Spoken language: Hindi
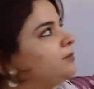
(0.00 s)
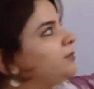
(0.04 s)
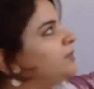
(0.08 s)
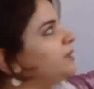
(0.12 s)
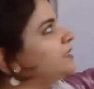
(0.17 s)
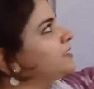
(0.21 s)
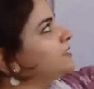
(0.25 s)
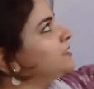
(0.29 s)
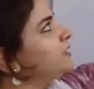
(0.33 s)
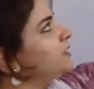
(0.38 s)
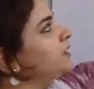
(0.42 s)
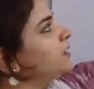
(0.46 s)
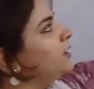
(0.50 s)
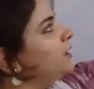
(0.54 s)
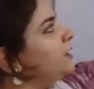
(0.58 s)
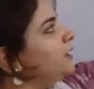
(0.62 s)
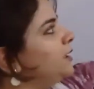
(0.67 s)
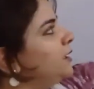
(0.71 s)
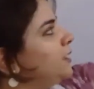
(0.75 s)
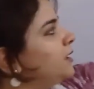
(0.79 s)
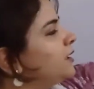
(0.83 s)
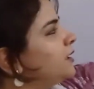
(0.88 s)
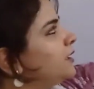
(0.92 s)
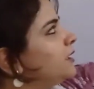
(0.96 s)

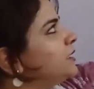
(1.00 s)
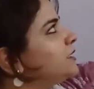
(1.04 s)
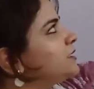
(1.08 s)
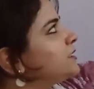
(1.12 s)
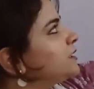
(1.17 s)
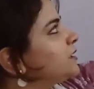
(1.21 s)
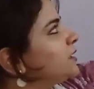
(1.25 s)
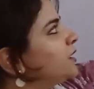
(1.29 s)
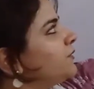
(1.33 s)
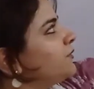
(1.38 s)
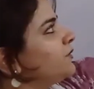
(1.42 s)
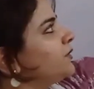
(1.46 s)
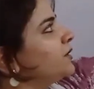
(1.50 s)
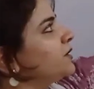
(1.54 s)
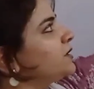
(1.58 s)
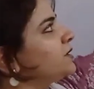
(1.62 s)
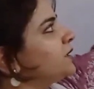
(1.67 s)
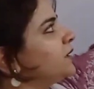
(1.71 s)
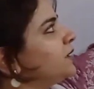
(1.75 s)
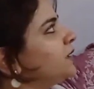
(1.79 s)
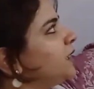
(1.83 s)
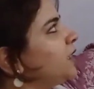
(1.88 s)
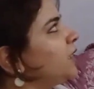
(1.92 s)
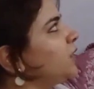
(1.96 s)
बेसिकली कल्चर का
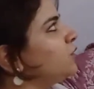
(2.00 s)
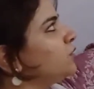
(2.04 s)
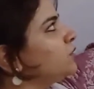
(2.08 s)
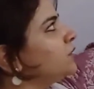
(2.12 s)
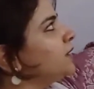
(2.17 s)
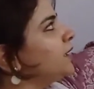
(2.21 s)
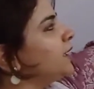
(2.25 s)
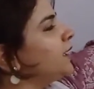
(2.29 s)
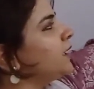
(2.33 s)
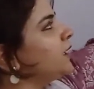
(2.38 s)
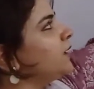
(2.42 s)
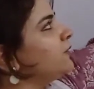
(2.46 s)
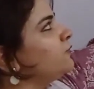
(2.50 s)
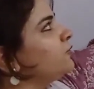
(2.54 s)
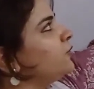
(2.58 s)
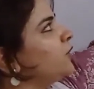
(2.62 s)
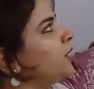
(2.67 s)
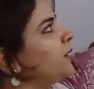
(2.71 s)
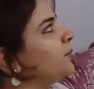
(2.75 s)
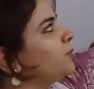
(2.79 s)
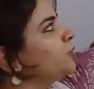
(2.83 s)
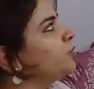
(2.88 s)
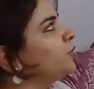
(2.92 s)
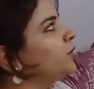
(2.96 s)
फंक्शन क्या होता है कि वो
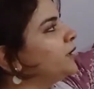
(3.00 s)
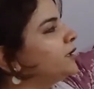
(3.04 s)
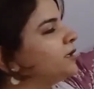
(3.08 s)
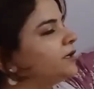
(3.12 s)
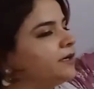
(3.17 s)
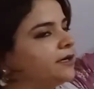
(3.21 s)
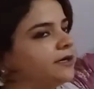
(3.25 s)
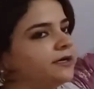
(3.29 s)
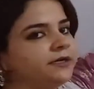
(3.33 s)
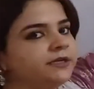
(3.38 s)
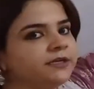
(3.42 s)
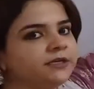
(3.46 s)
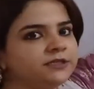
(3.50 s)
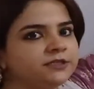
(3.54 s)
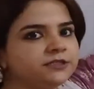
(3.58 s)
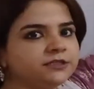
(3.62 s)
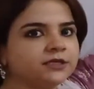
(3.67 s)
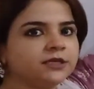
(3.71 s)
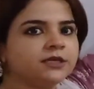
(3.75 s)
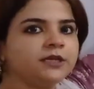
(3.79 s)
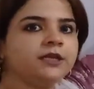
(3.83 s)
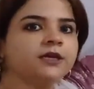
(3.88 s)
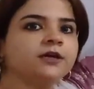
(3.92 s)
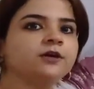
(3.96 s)
आपको एक
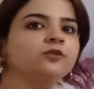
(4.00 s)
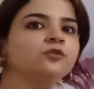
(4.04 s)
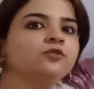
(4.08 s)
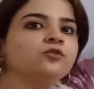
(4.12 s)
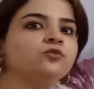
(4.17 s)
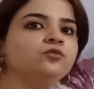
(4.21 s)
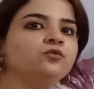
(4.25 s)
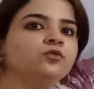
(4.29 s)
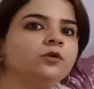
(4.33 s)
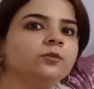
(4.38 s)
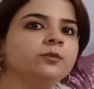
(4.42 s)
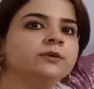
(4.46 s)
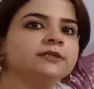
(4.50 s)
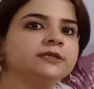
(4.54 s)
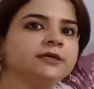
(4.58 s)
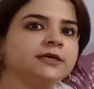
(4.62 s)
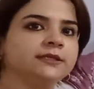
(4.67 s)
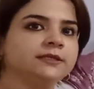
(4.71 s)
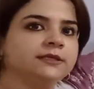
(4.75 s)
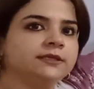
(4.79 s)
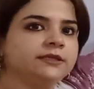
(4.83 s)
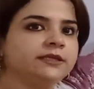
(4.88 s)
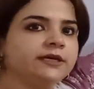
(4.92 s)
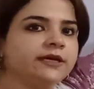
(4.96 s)
ट्रेडिशन एक रूल बता
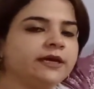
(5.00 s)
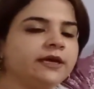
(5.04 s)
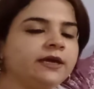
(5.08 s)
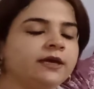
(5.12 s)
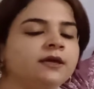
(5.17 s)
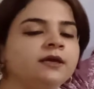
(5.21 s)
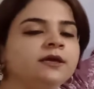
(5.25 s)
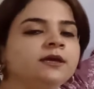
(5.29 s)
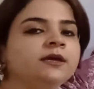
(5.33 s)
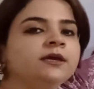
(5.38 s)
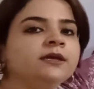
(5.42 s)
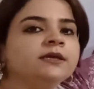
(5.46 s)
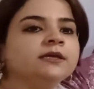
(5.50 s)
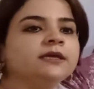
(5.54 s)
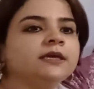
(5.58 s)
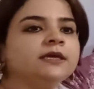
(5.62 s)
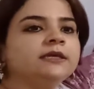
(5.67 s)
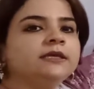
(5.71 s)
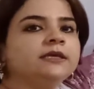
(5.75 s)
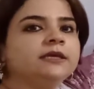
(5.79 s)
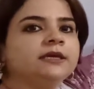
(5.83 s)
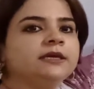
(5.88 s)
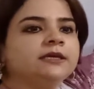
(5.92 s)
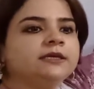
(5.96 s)
देता है कि
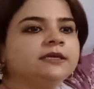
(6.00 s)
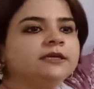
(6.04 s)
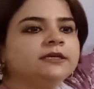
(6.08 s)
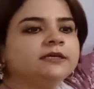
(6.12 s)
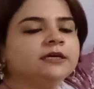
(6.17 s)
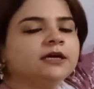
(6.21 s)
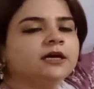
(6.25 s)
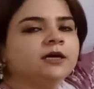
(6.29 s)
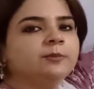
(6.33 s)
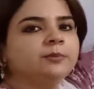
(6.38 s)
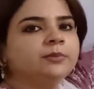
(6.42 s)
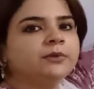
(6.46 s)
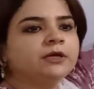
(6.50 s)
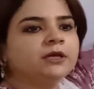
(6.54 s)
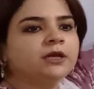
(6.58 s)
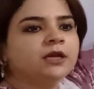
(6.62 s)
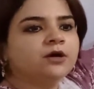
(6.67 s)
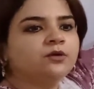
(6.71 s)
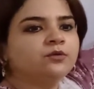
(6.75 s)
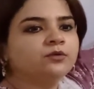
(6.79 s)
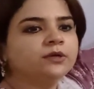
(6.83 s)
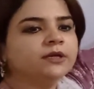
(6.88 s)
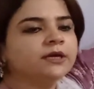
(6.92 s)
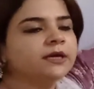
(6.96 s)
ये ये यहाँ पे
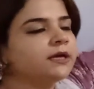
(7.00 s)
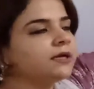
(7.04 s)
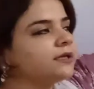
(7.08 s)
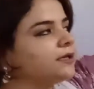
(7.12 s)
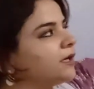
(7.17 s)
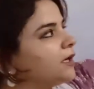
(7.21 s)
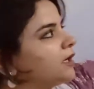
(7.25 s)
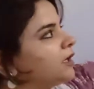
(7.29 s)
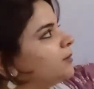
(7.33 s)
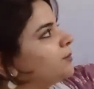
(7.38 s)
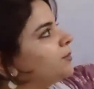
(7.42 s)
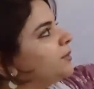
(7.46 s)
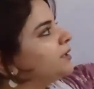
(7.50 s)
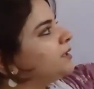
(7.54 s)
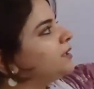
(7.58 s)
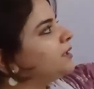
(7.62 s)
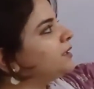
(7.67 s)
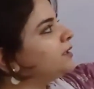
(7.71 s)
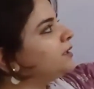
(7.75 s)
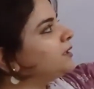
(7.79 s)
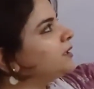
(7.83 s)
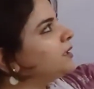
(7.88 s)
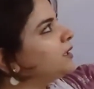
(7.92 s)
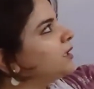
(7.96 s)
अलाउड है यहाँ पे ये
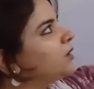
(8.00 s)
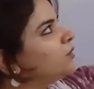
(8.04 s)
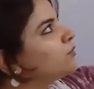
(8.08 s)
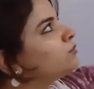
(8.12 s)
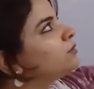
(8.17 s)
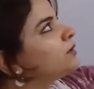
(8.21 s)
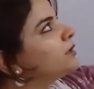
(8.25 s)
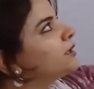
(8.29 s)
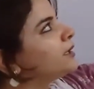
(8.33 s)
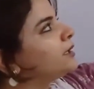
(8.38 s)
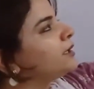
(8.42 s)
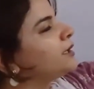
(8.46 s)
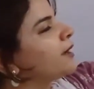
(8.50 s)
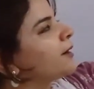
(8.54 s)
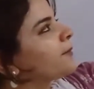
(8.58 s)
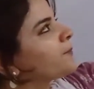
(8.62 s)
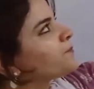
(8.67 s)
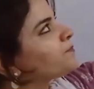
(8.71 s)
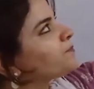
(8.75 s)
ये अलाउड नहीं है